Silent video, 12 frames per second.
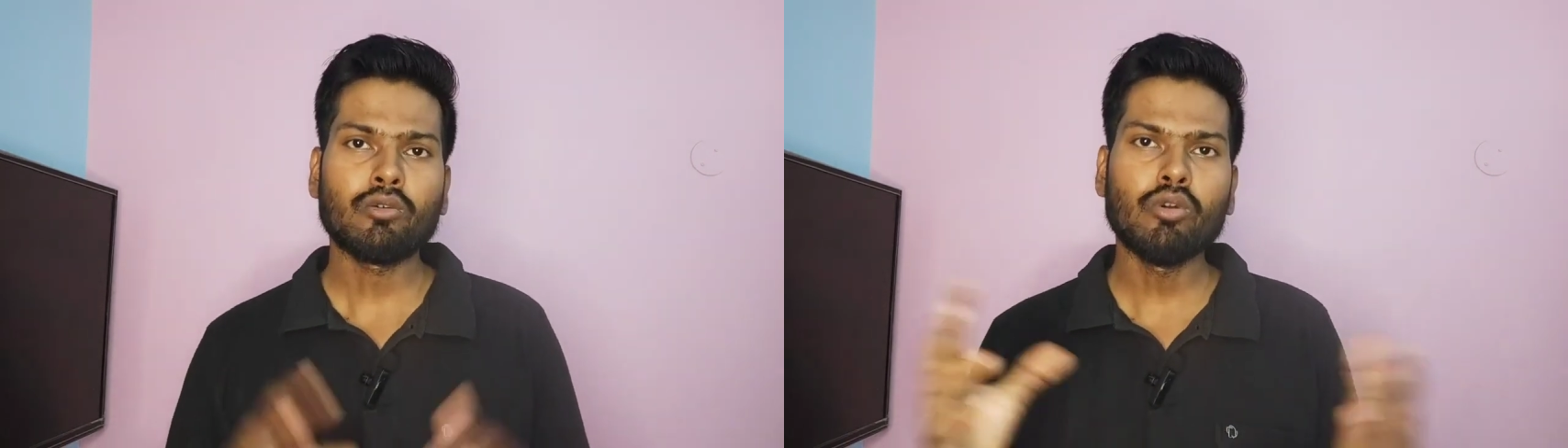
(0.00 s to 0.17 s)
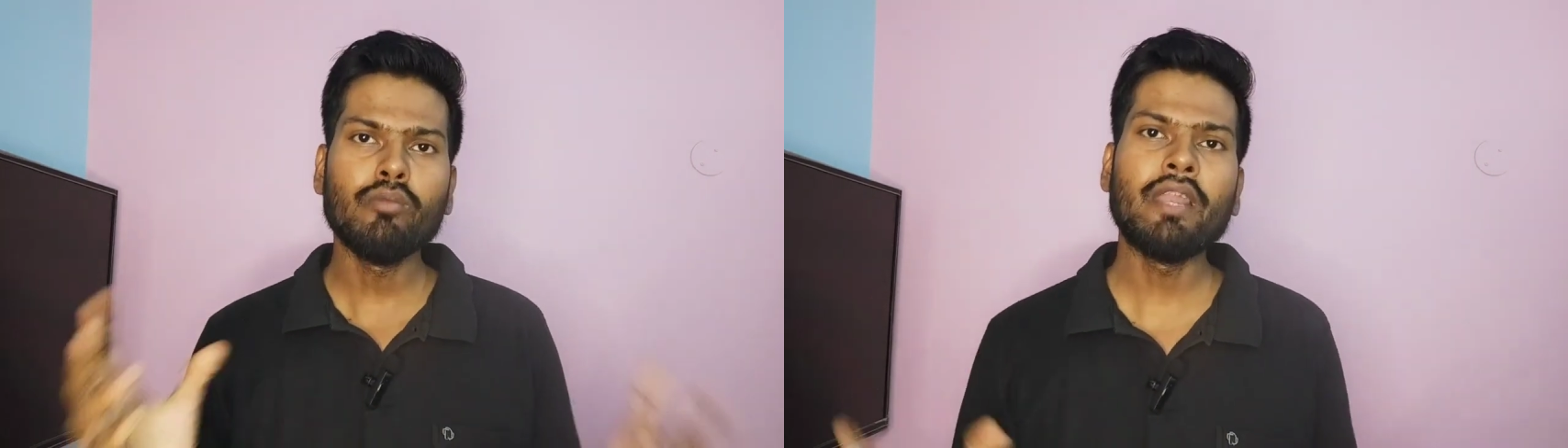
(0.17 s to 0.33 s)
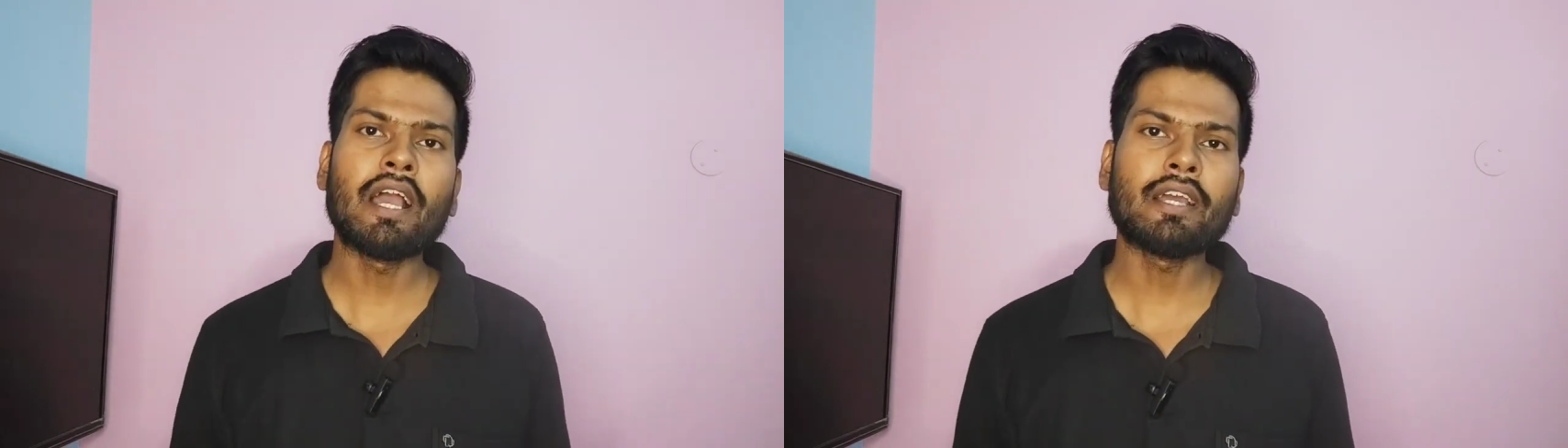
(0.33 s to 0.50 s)

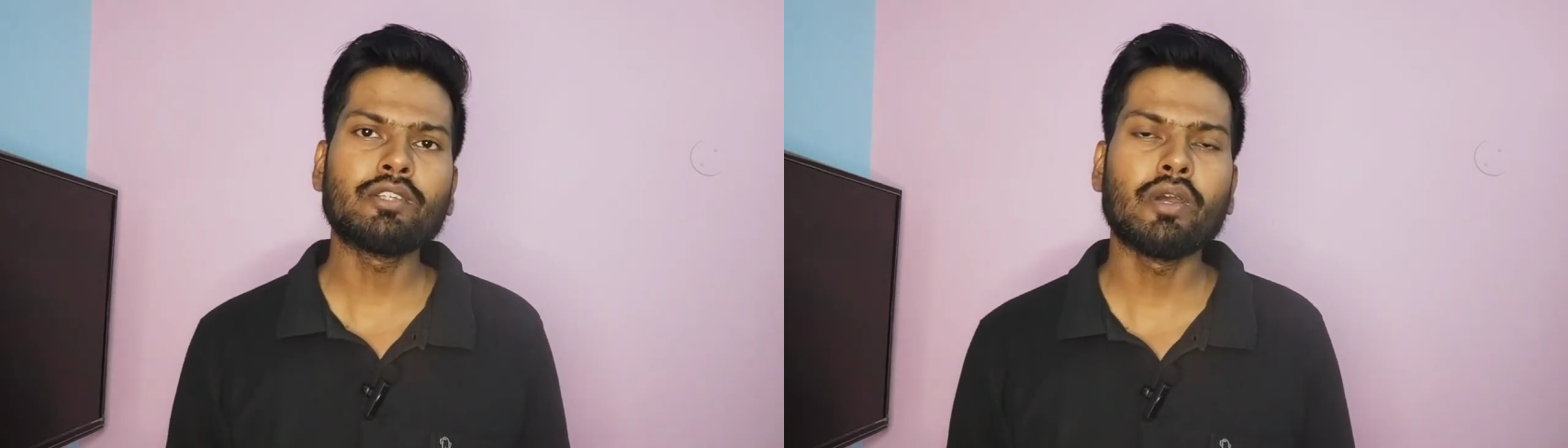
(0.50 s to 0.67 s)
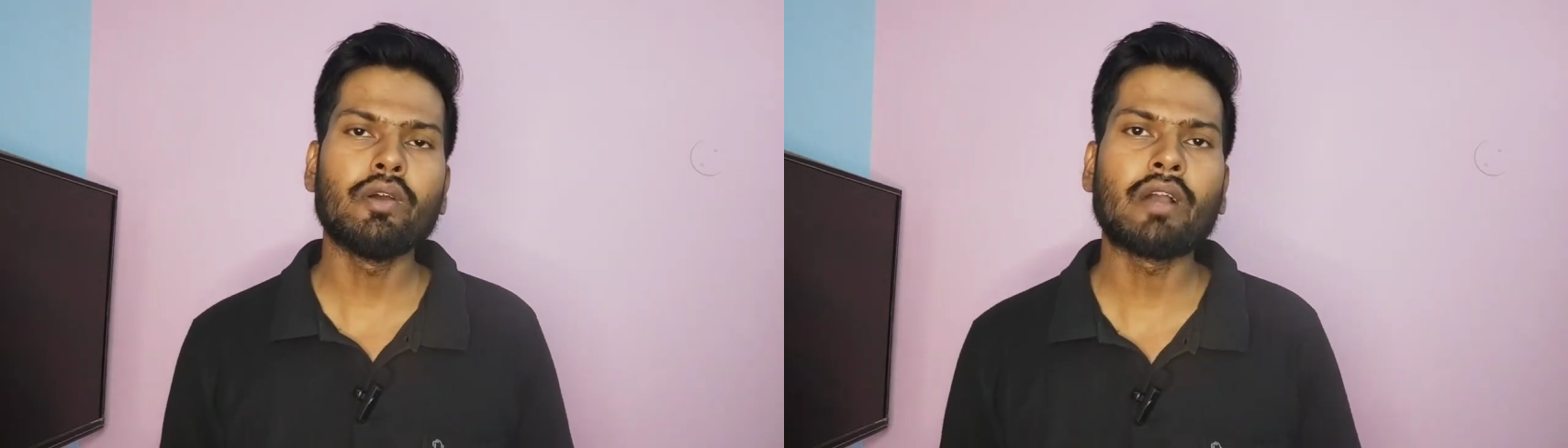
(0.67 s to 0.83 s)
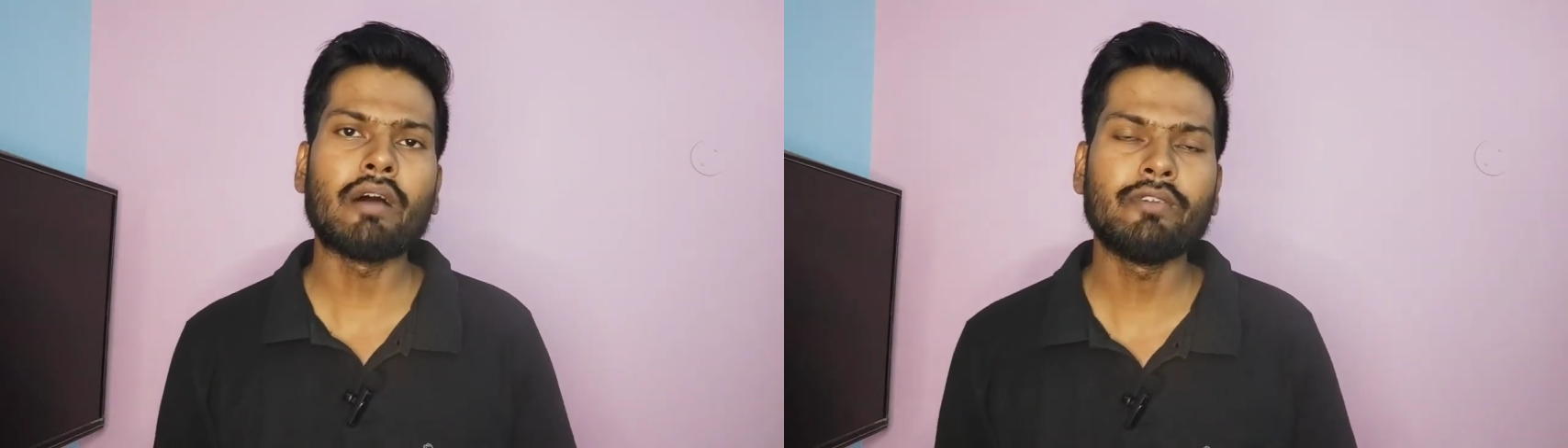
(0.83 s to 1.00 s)
कुल मिलाकर जो
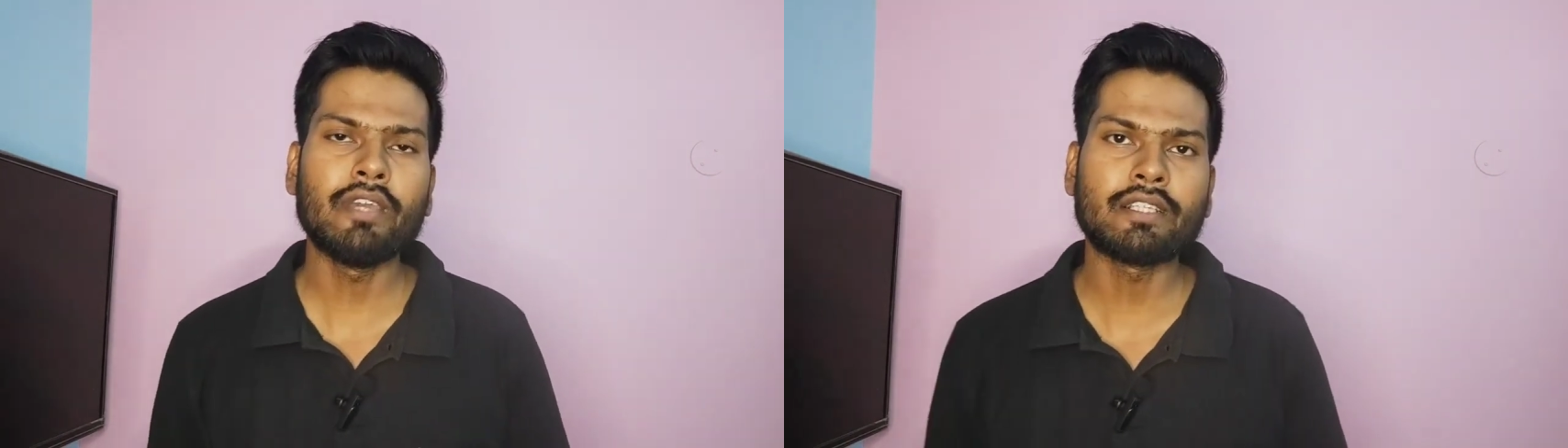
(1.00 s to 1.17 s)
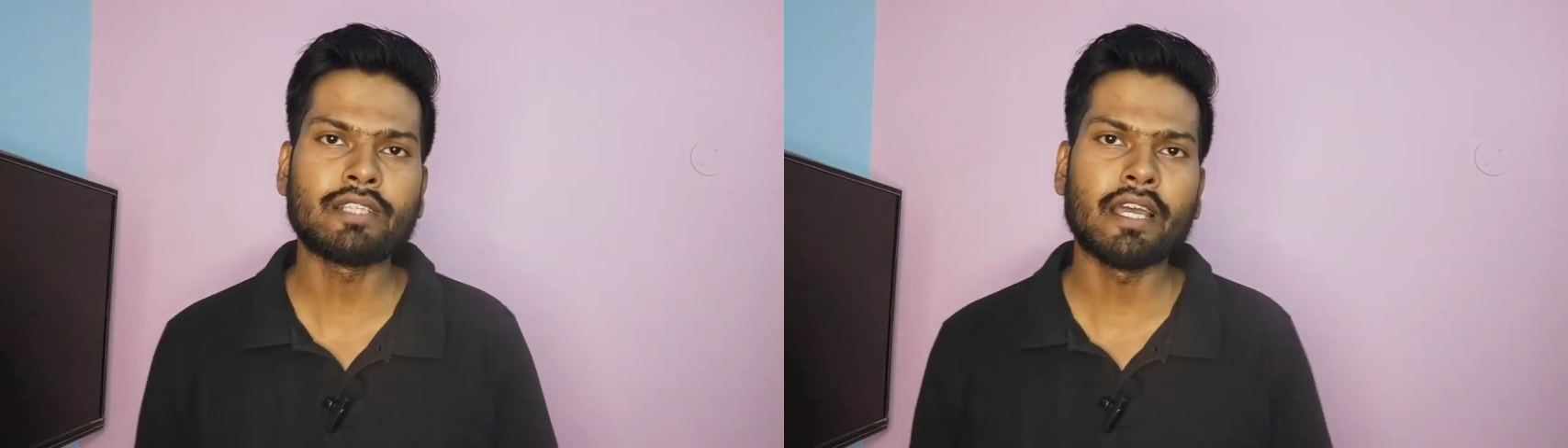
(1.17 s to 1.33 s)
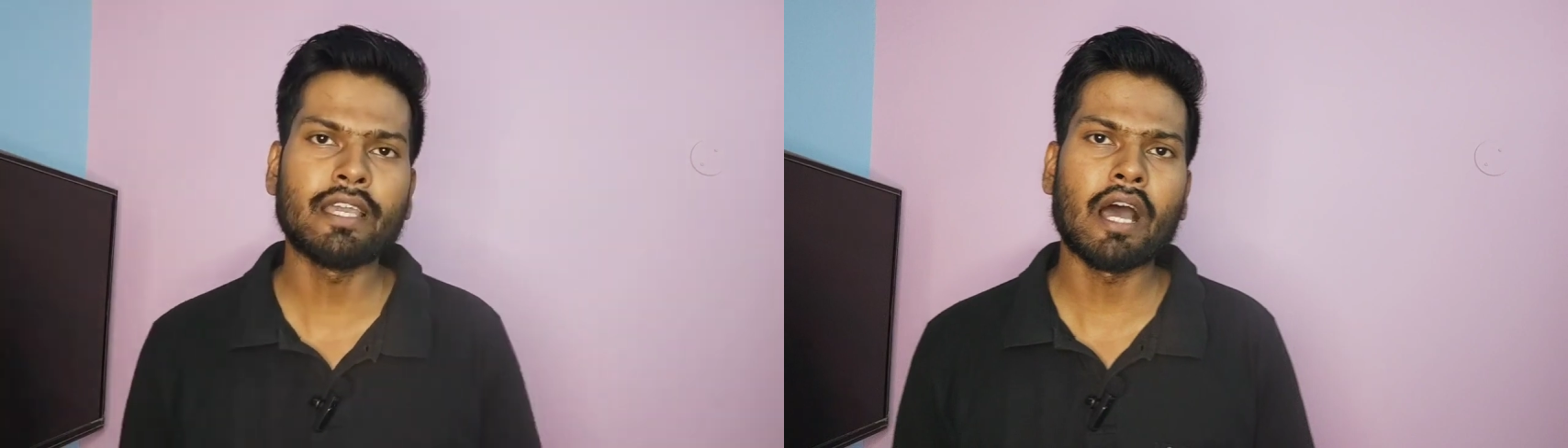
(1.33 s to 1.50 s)
है वो काफी अच्छा